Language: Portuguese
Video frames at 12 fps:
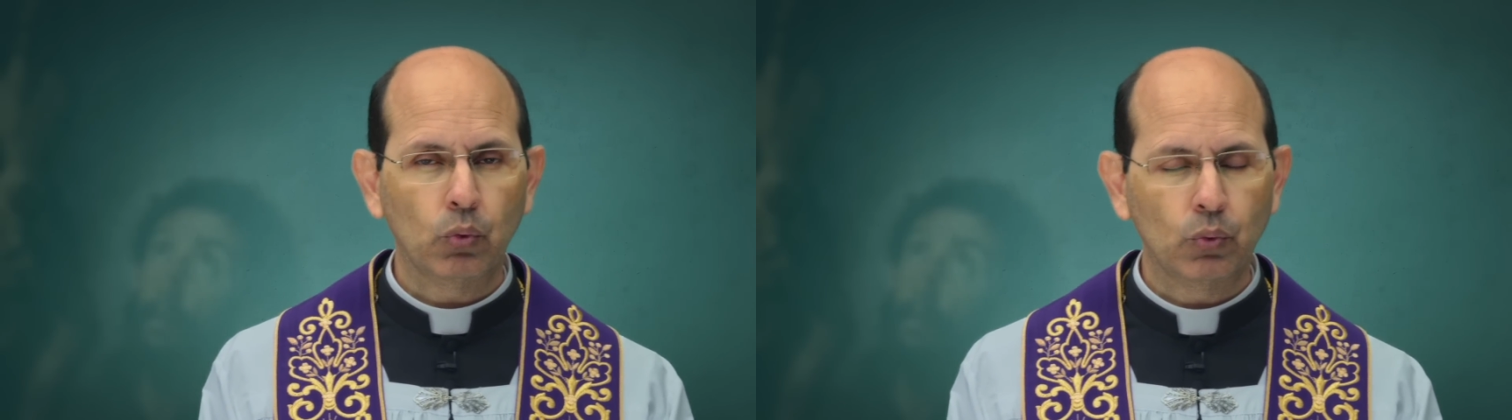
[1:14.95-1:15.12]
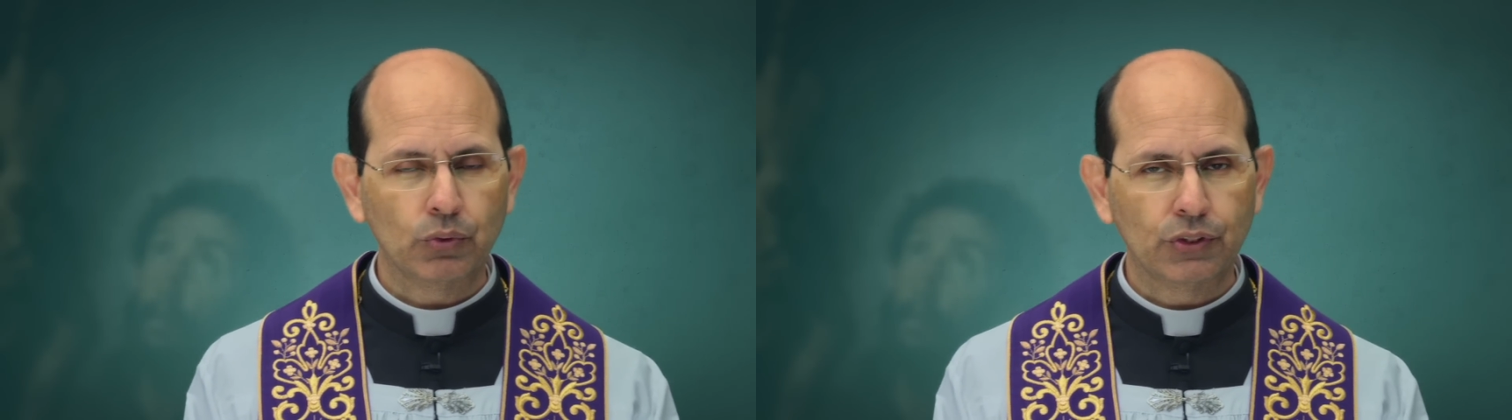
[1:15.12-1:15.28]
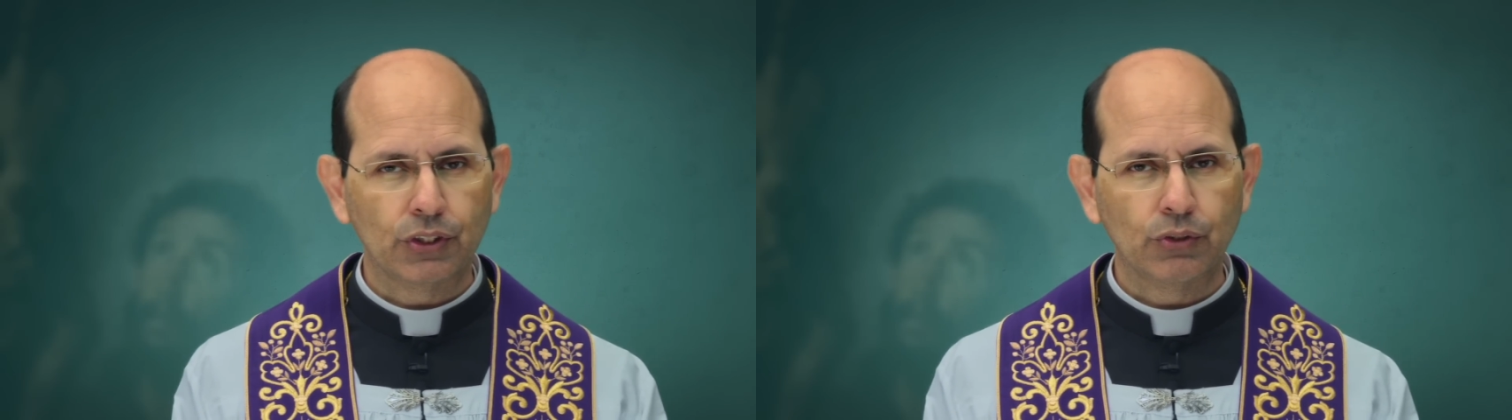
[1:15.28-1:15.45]

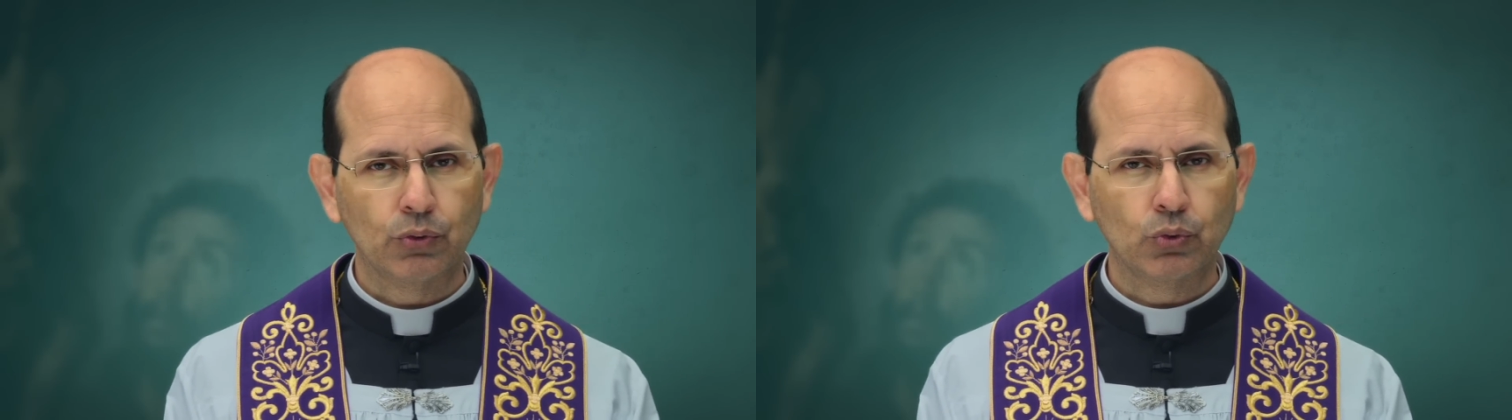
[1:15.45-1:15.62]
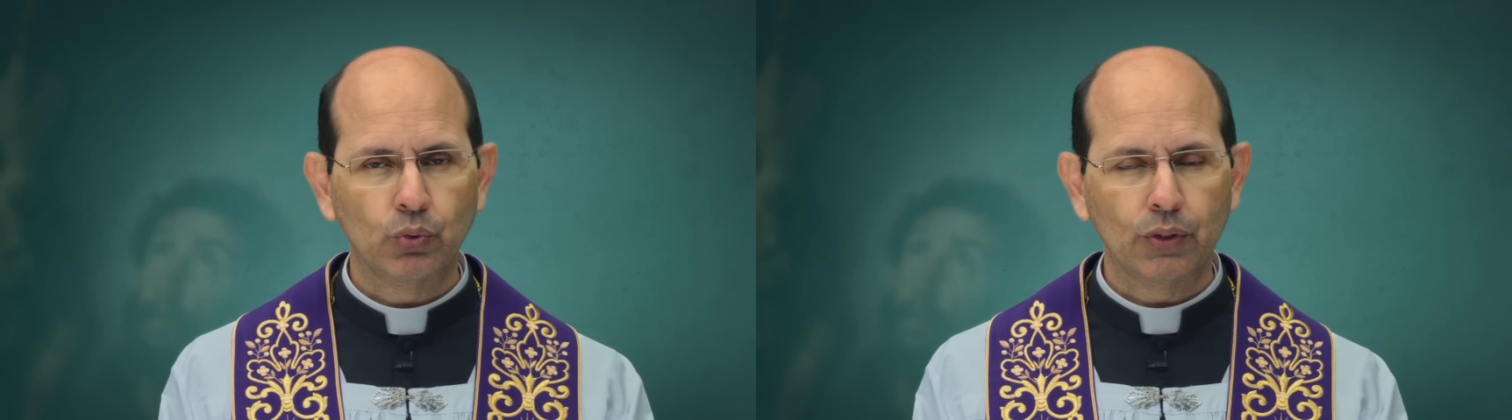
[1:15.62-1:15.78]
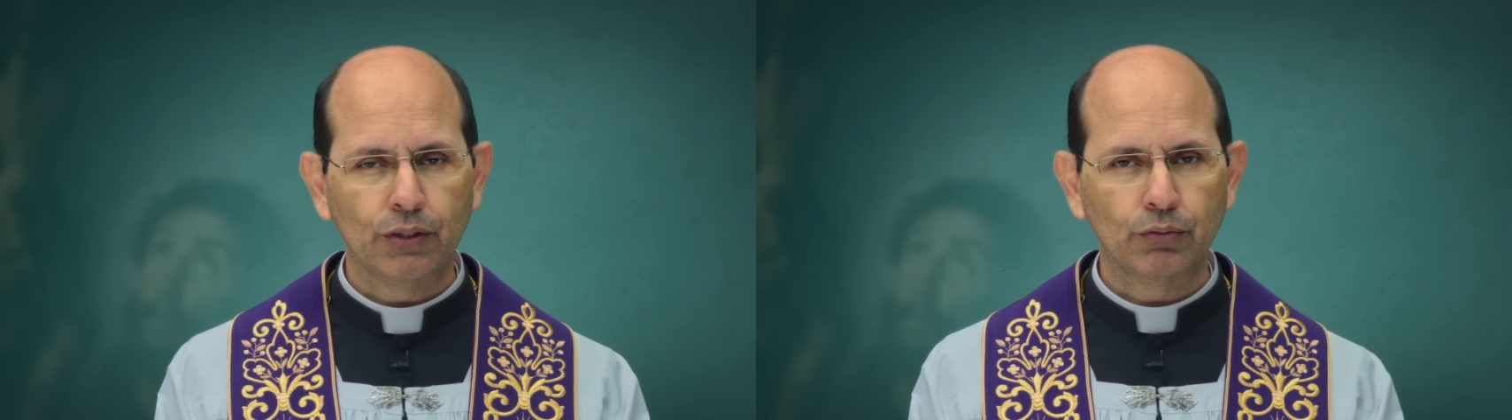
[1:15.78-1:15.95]
contidos
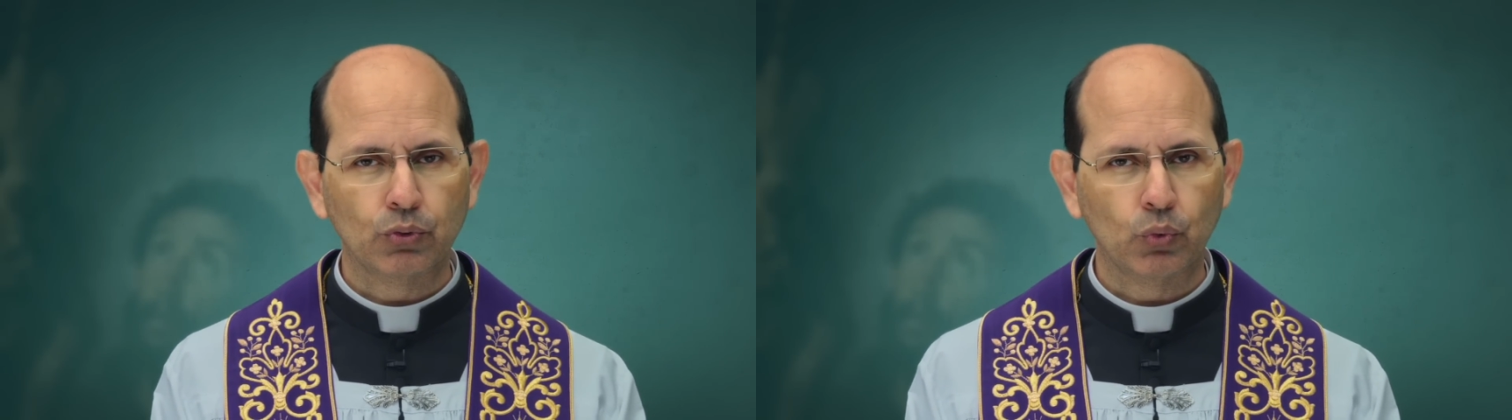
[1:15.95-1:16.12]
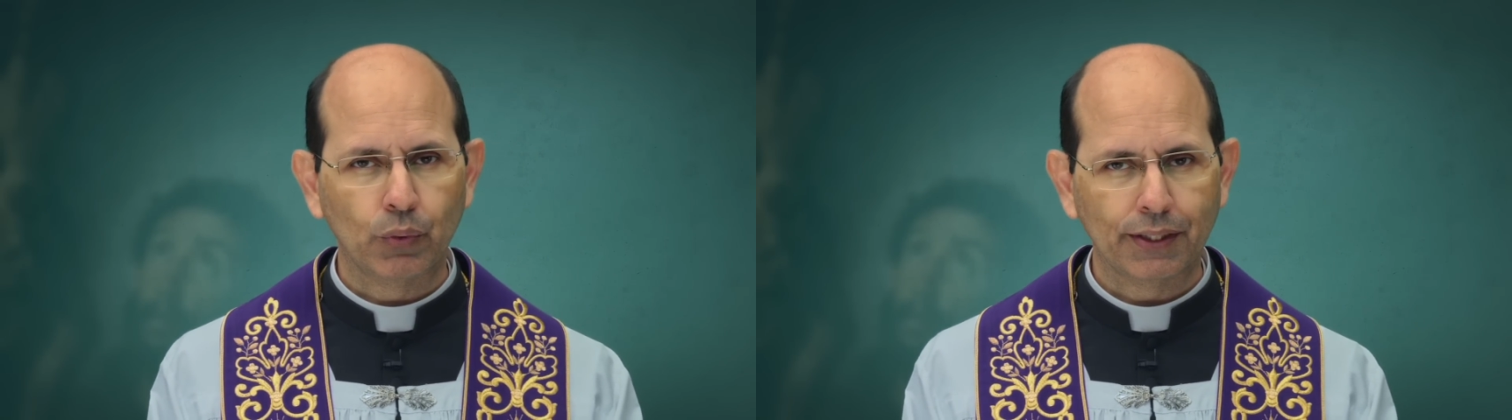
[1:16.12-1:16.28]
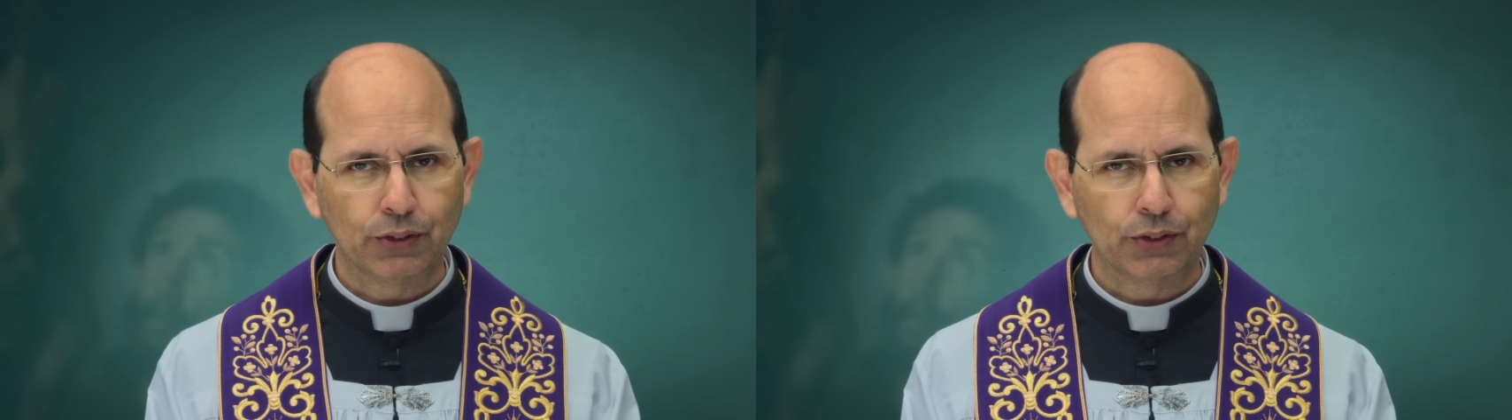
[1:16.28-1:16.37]
no livro do